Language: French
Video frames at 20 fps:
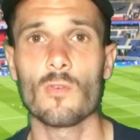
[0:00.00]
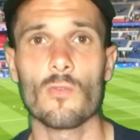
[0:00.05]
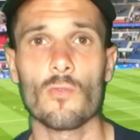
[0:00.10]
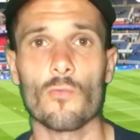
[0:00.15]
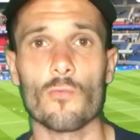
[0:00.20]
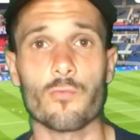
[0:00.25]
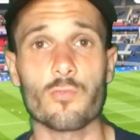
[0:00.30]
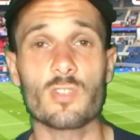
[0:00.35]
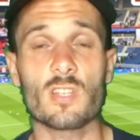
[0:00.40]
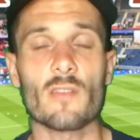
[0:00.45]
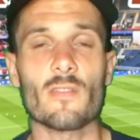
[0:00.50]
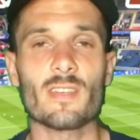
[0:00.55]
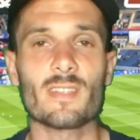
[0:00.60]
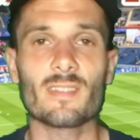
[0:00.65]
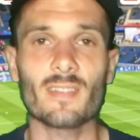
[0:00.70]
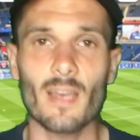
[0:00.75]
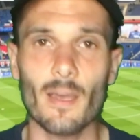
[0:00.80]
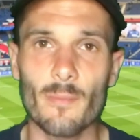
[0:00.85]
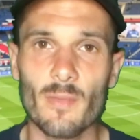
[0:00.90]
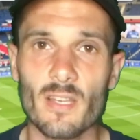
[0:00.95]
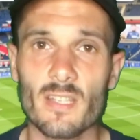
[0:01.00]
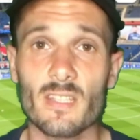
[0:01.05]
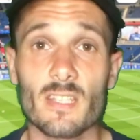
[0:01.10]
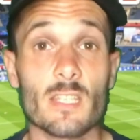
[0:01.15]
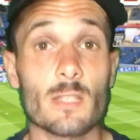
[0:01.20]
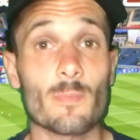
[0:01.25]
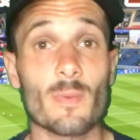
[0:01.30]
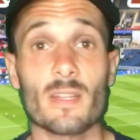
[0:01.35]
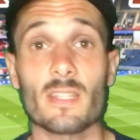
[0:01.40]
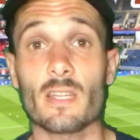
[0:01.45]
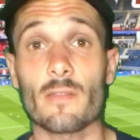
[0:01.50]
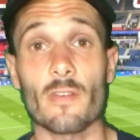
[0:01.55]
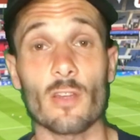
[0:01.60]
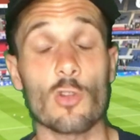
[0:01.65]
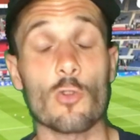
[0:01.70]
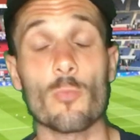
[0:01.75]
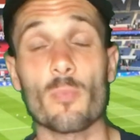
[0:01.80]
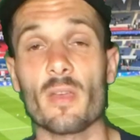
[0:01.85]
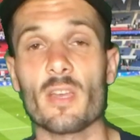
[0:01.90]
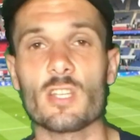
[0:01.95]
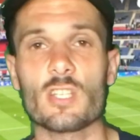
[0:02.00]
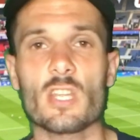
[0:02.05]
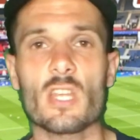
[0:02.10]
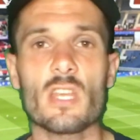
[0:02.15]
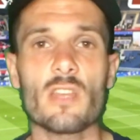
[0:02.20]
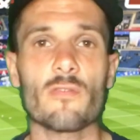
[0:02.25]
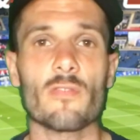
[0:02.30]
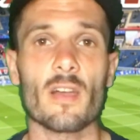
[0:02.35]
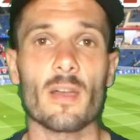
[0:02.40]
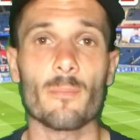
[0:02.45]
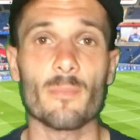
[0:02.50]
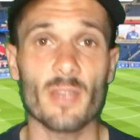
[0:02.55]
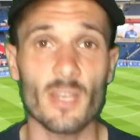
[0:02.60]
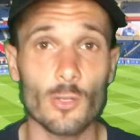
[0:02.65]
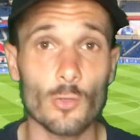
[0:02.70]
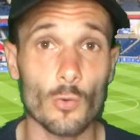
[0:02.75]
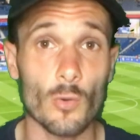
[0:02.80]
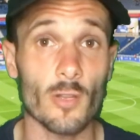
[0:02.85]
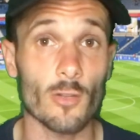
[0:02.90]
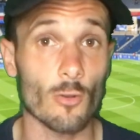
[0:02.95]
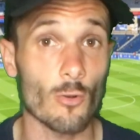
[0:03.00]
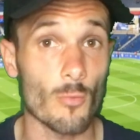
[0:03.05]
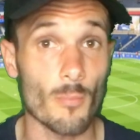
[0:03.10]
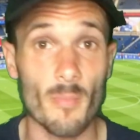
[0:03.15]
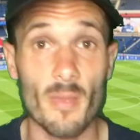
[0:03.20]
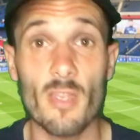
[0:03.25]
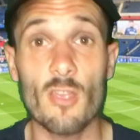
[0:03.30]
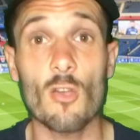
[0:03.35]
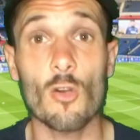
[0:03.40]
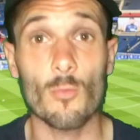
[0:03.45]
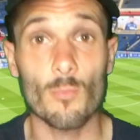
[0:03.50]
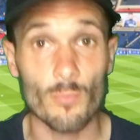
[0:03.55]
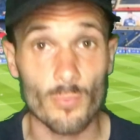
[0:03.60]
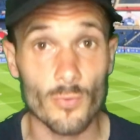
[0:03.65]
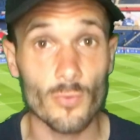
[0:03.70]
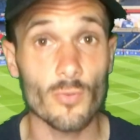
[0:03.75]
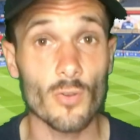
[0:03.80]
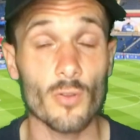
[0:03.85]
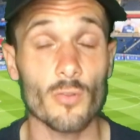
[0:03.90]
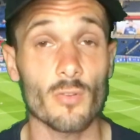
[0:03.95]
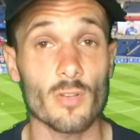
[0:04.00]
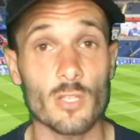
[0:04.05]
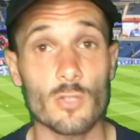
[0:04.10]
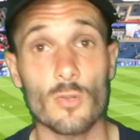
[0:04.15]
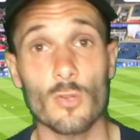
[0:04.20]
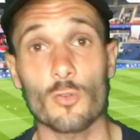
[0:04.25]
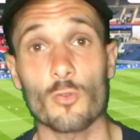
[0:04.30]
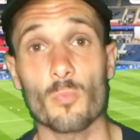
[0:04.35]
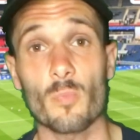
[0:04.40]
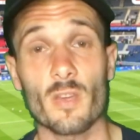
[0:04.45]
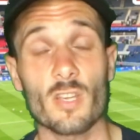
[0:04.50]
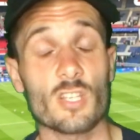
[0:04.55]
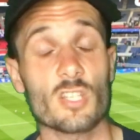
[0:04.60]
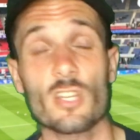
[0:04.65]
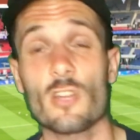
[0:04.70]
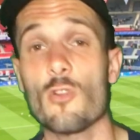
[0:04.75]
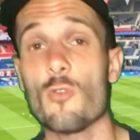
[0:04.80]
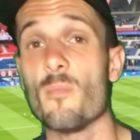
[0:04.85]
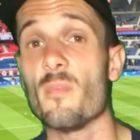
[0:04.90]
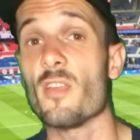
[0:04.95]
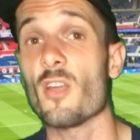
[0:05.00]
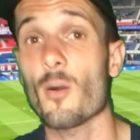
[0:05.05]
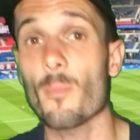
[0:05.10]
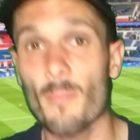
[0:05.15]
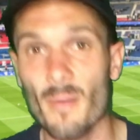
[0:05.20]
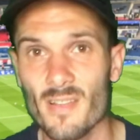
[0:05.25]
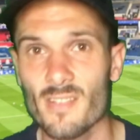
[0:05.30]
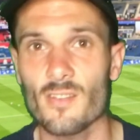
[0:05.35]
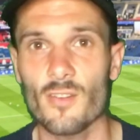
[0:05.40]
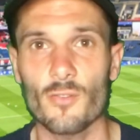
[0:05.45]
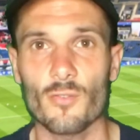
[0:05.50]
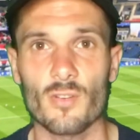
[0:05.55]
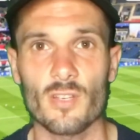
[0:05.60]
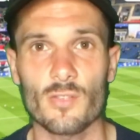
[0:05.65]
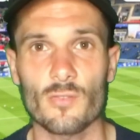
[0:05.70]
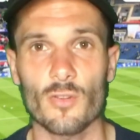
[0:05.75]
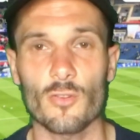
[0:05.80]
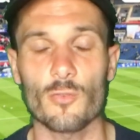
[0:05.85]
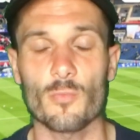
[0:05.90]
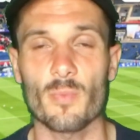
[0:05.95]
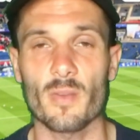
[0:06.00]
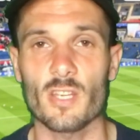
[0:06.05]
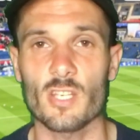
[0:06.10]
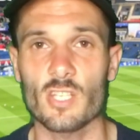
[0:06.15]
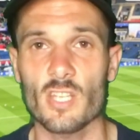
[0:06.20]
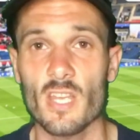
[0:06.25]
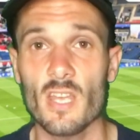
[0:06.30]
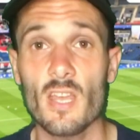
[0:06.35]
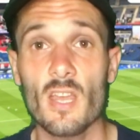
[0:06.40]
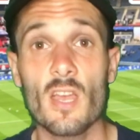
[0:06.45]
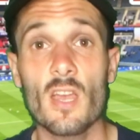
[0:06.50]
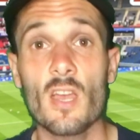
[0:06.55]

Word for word: Vous savez très bien ce qui se passe avec le PSG, il va bientôt être le meilleur buteur de l'histoire du PSG, le meilleur passeur de l'histoire du PSG.